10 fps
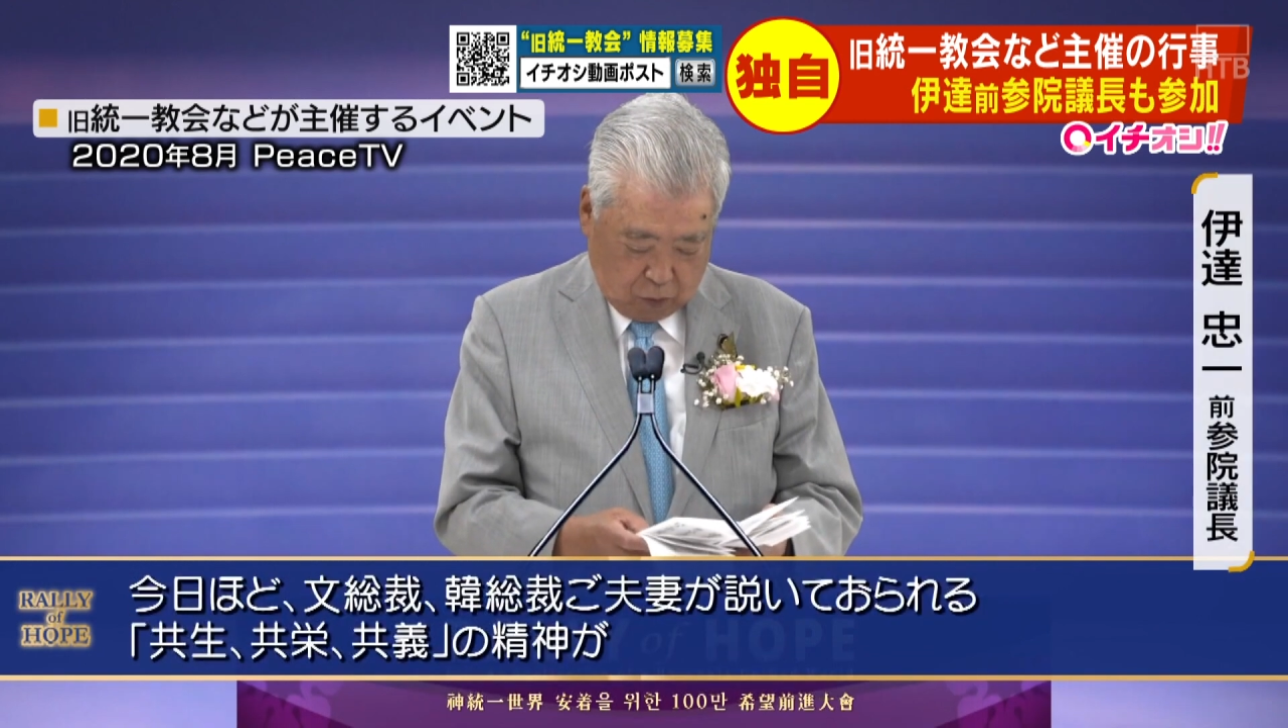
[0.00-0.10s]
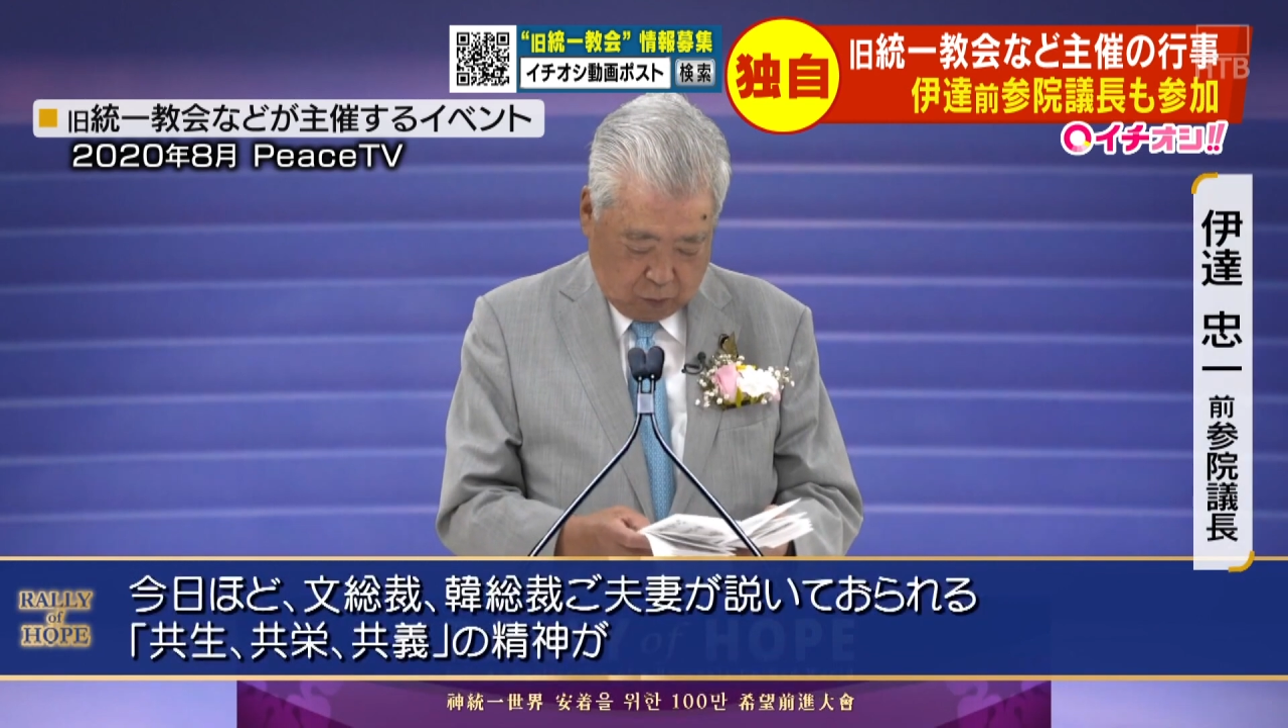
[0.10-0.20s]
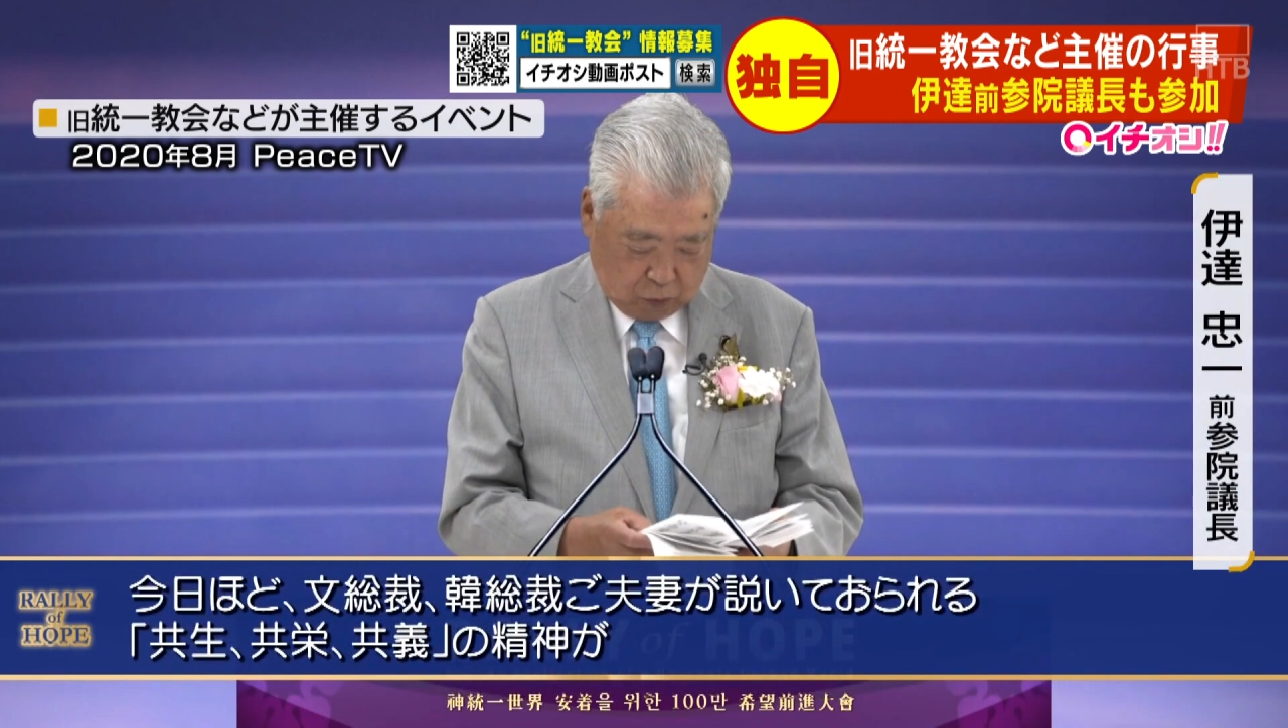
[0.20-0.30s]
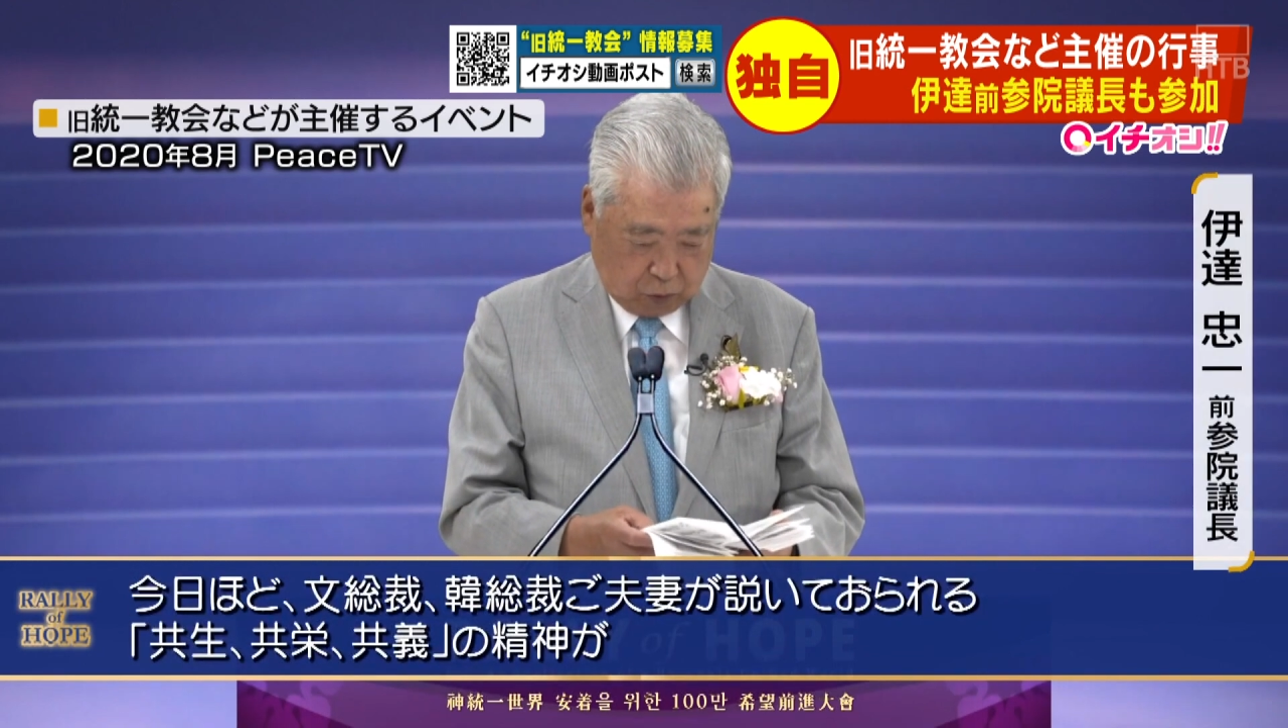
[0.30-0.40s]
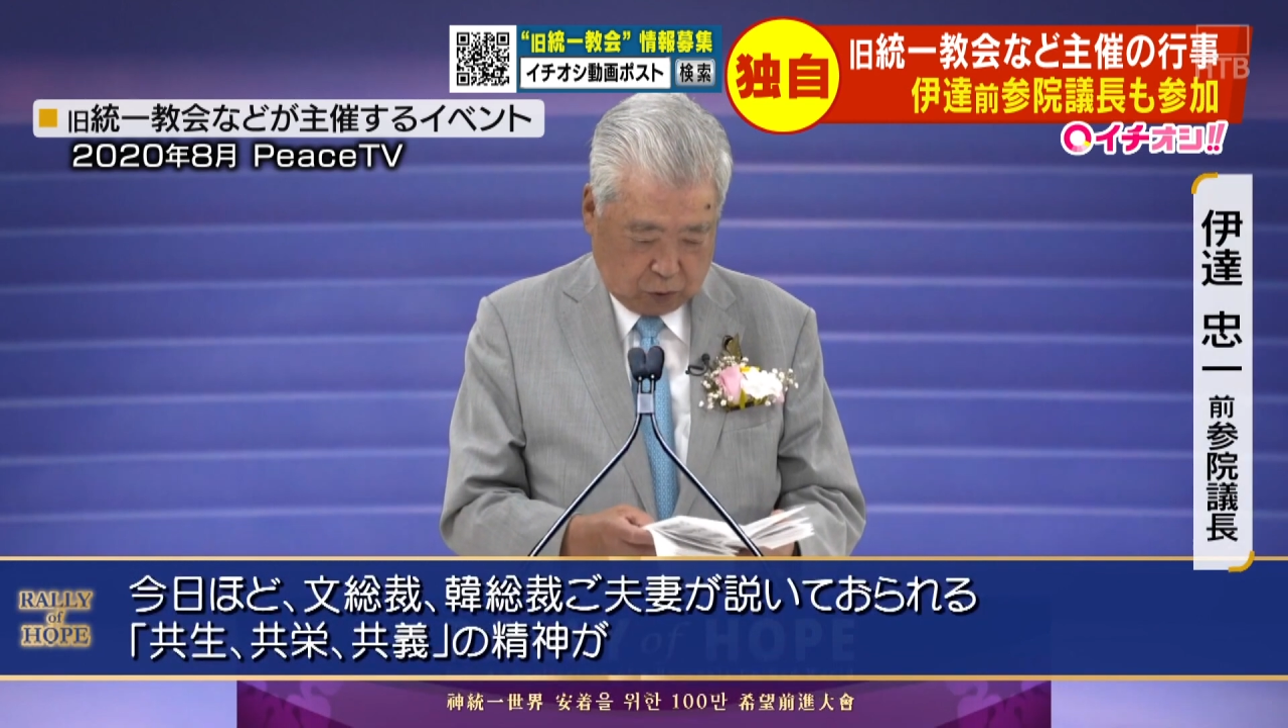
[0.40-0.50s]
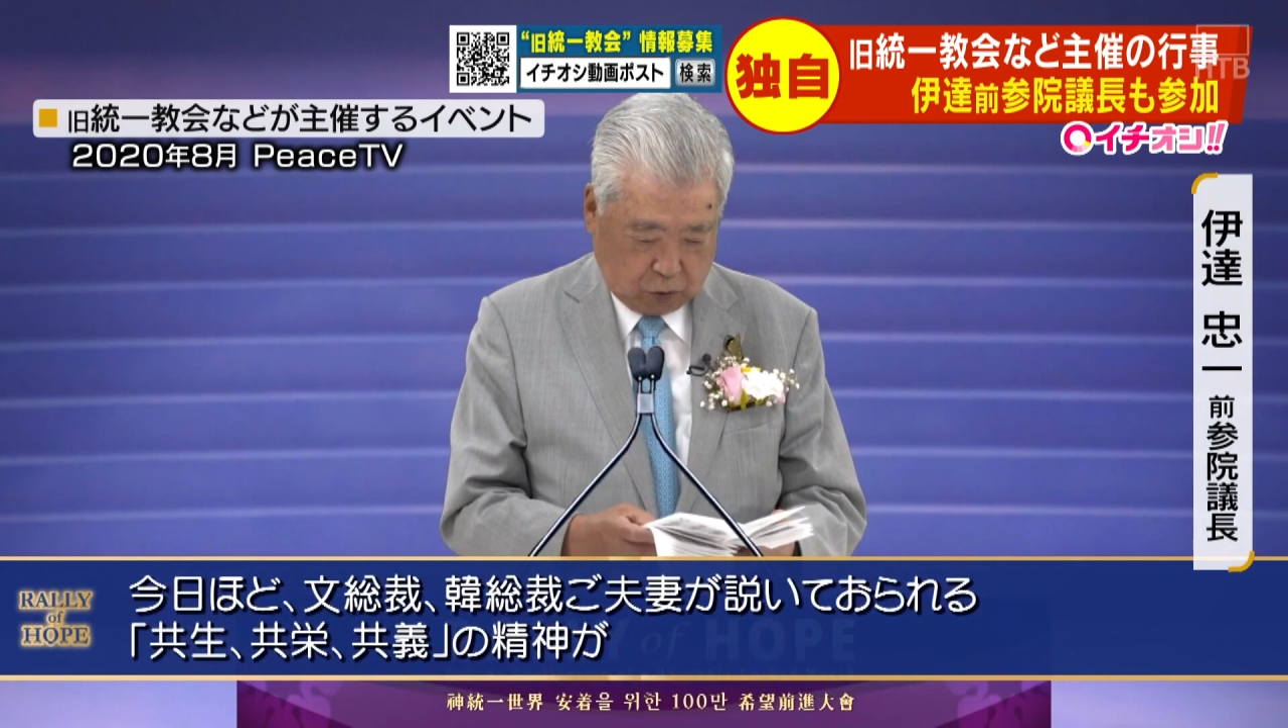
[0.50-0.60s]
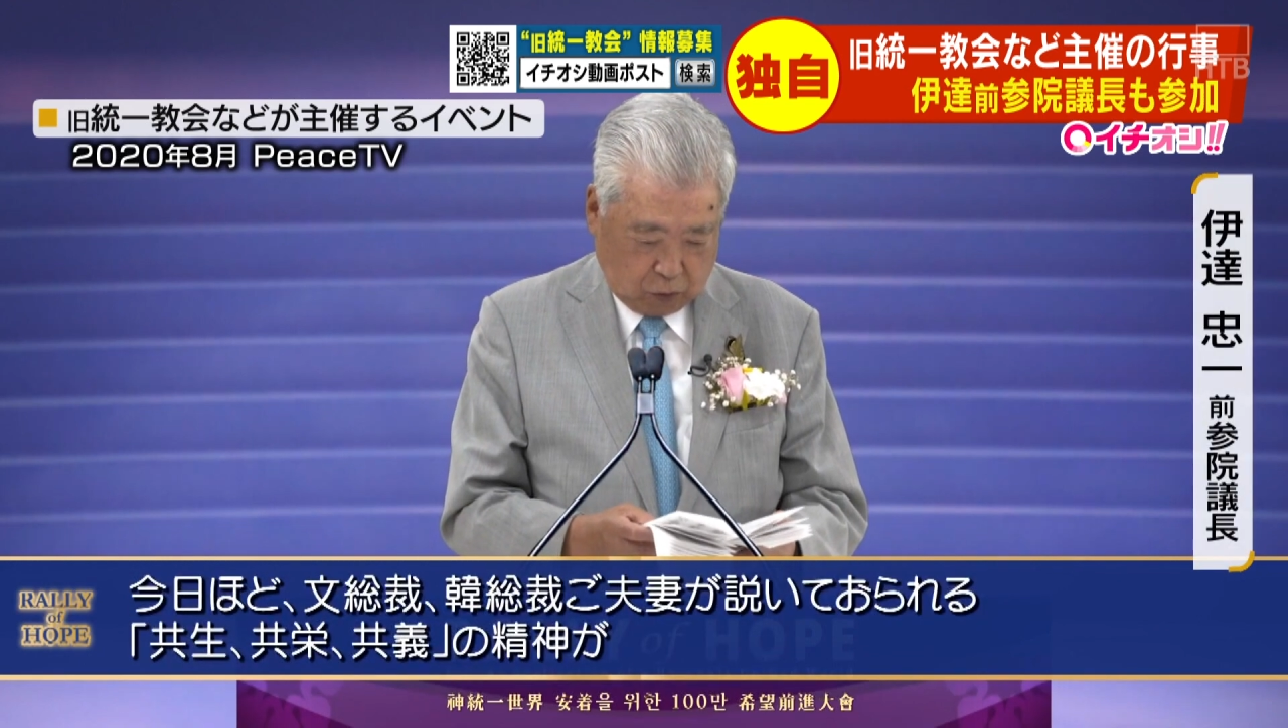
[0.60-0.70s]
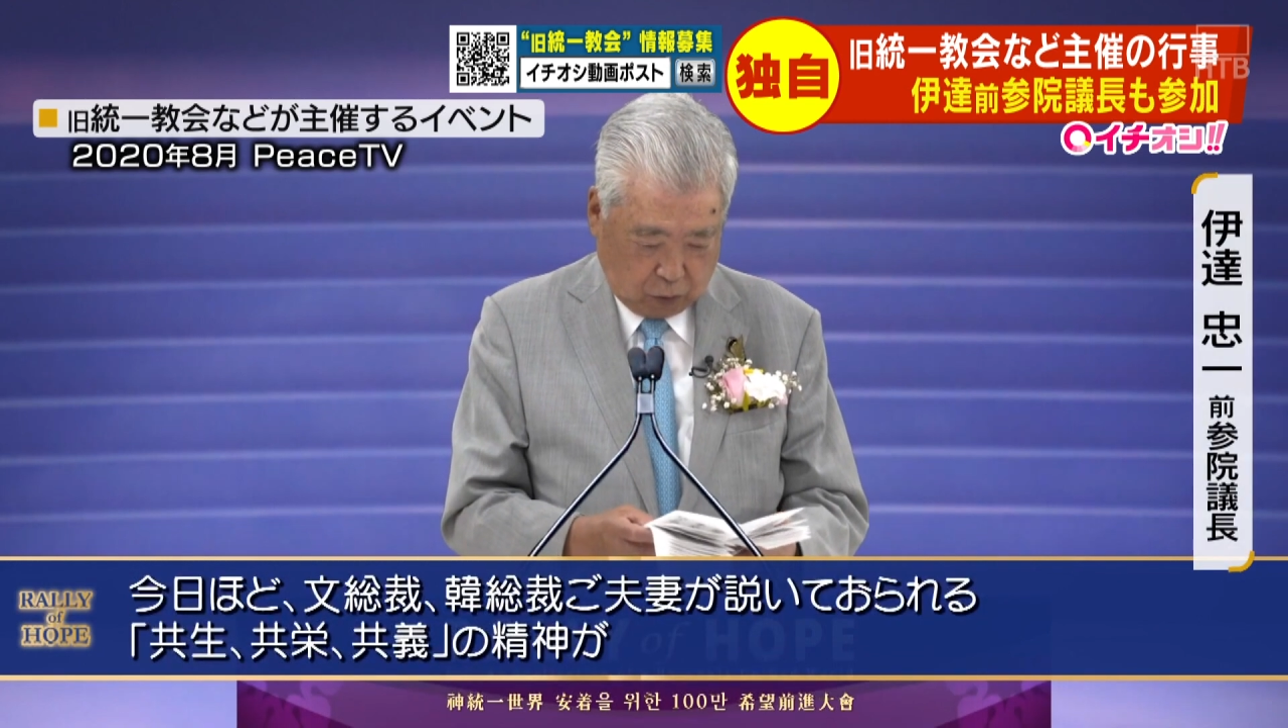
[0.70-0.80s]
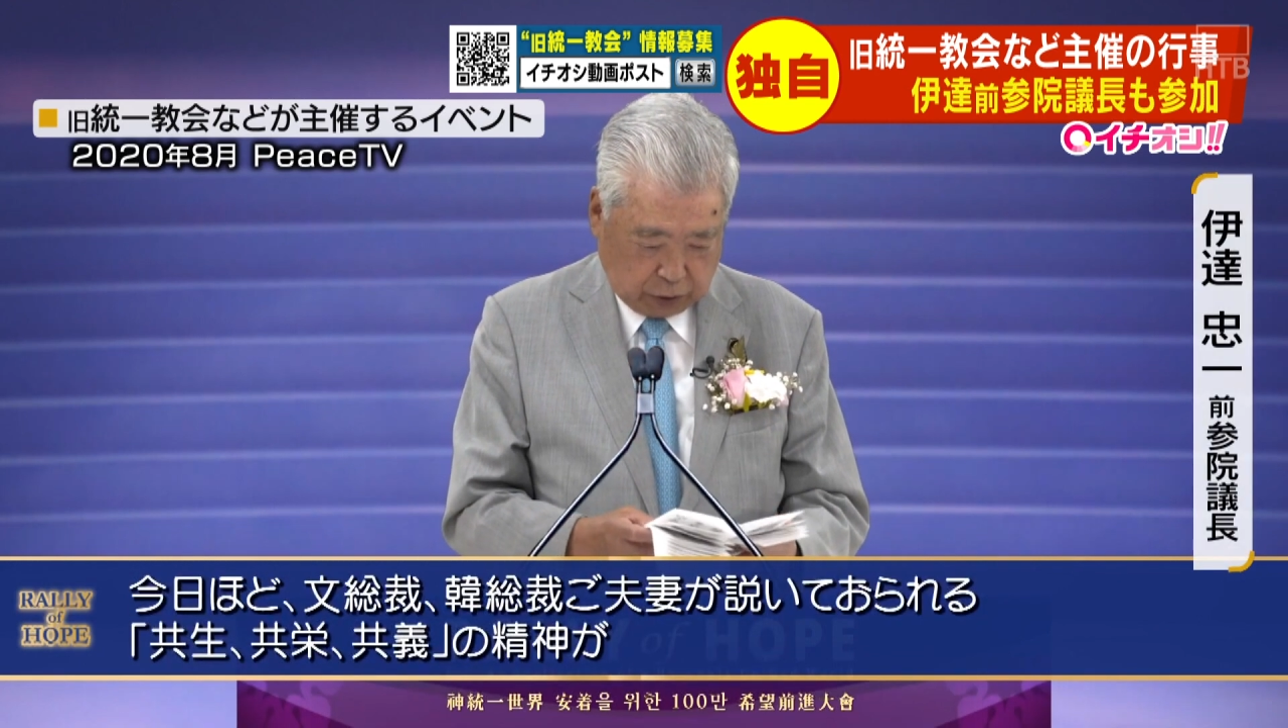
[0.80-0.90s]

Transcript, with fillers: ムン総